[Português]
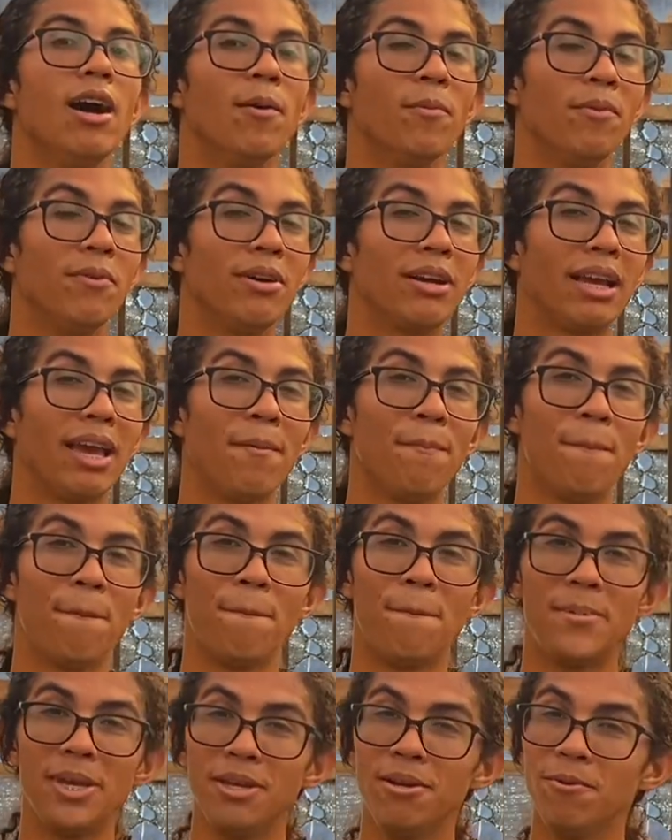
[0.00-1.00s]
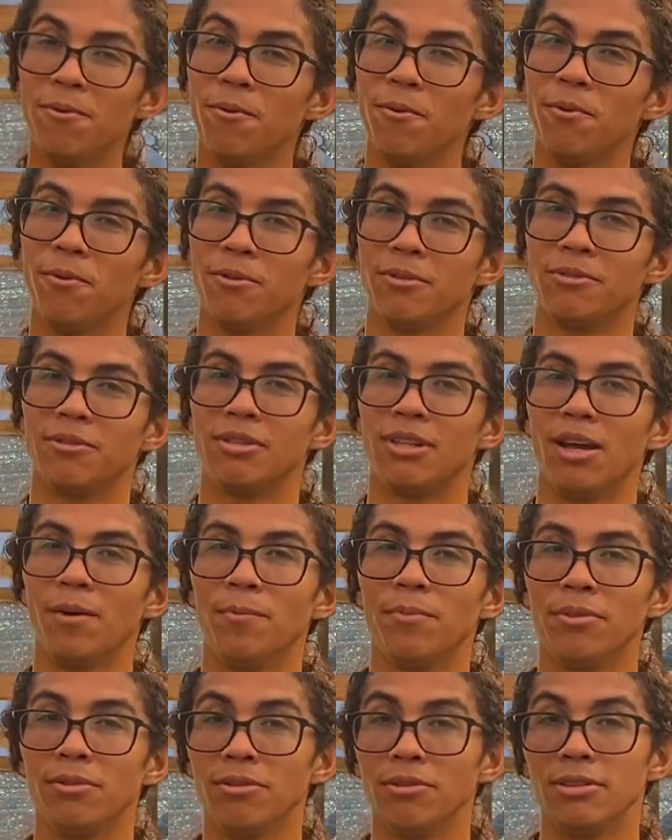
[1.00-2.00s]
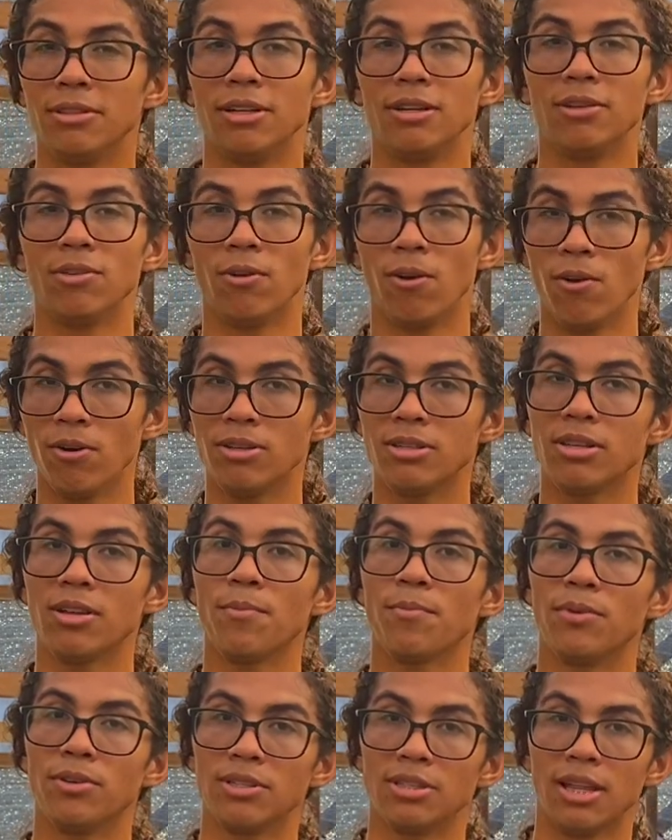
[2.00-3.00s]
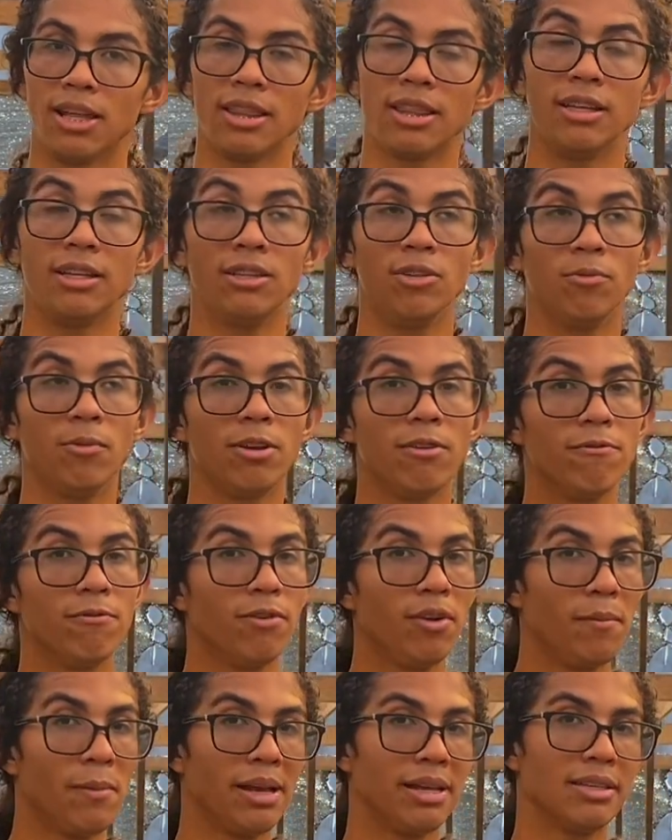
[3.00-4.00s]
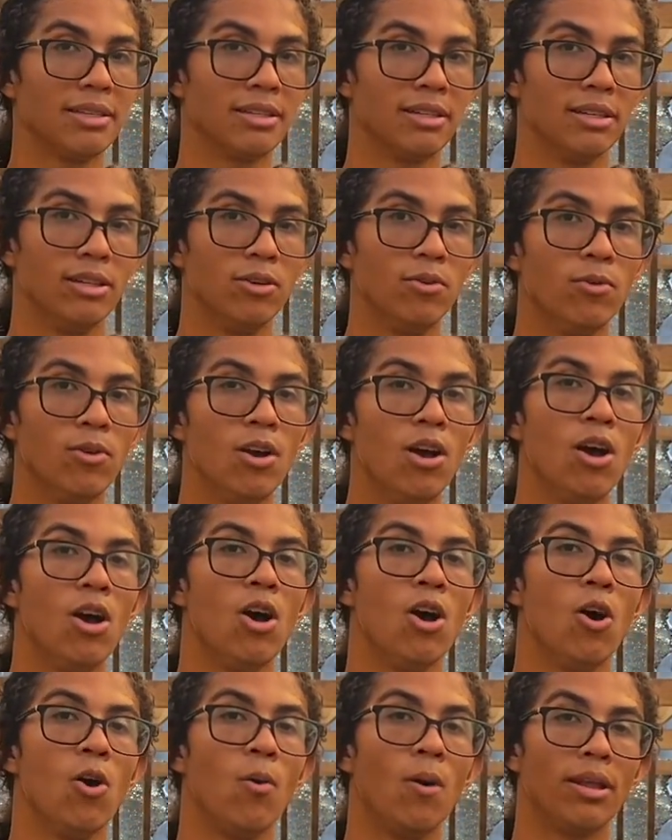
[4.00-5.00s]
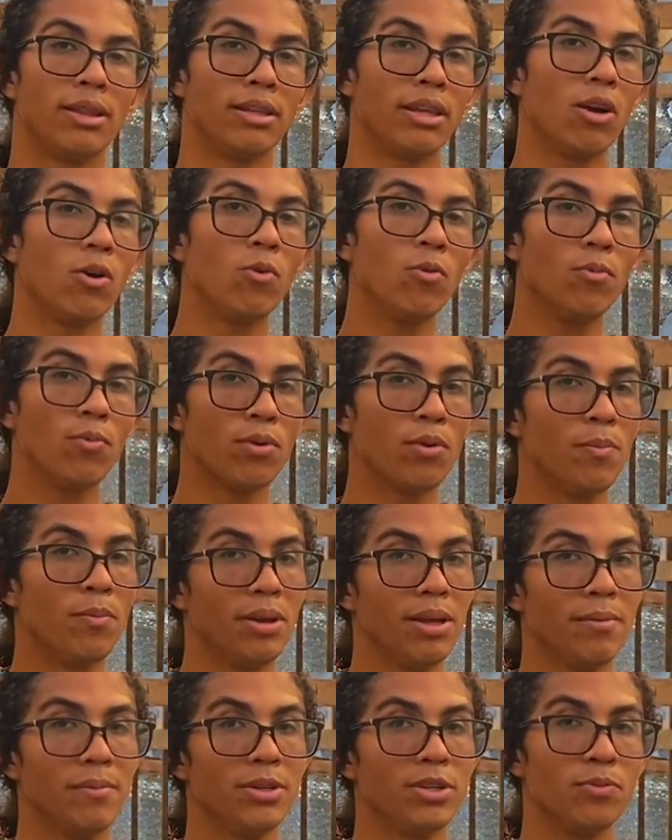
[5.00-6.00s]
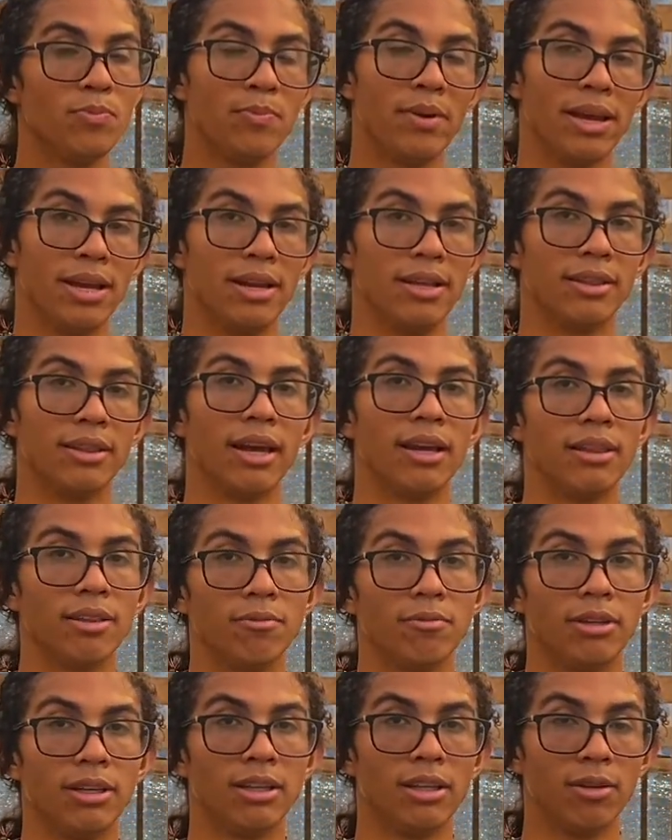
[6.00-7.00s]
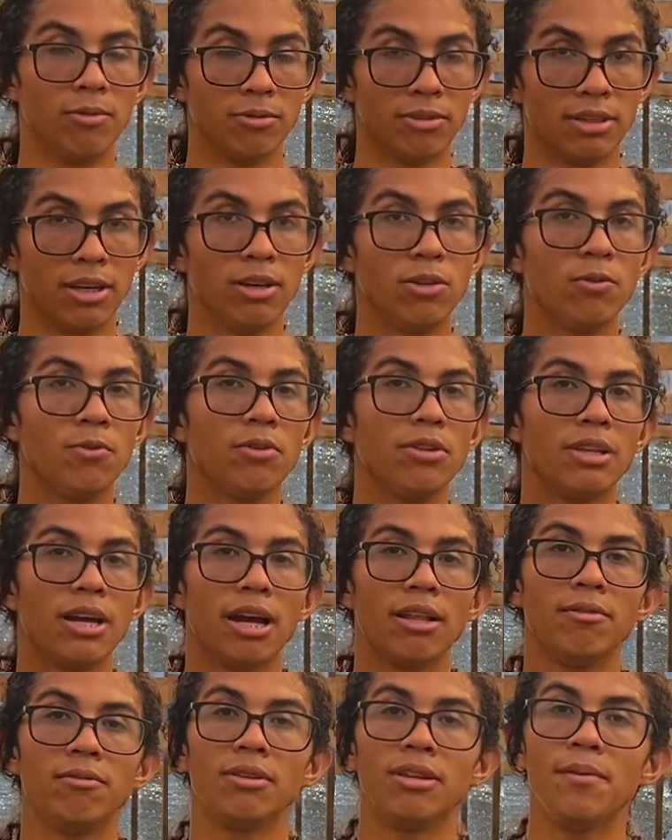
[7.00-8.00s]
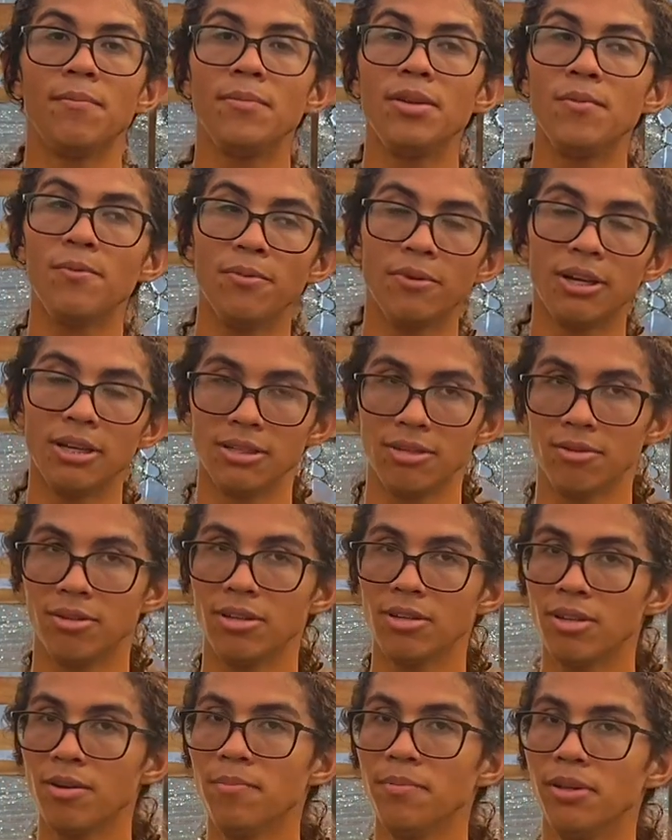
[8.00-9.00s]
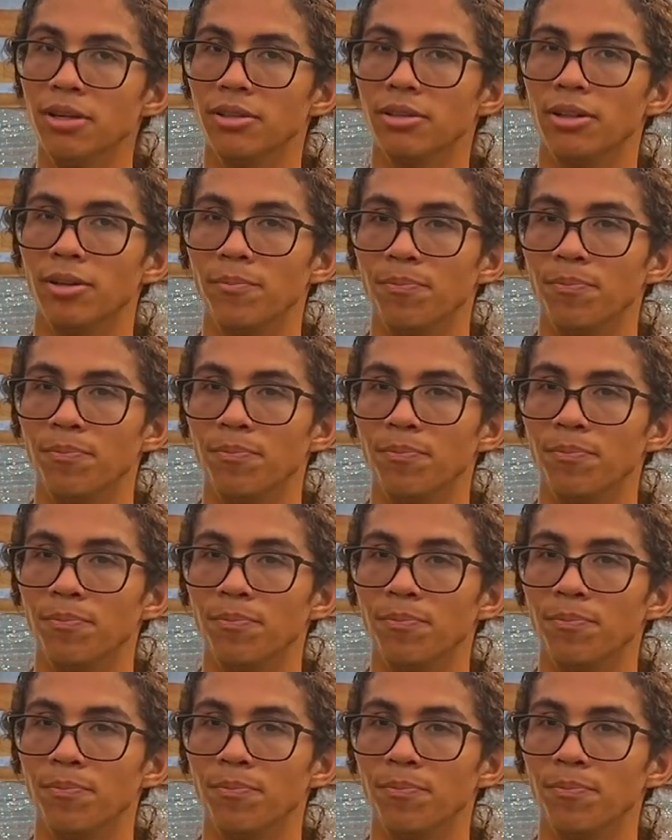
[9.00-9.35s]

Porque é perigoso, tá? Por ser tóxica, pode estar tá dando uma inflamação ou até algum problema de pele, tá? Então tem que ter um certo cuidado na manipulação da sua planta.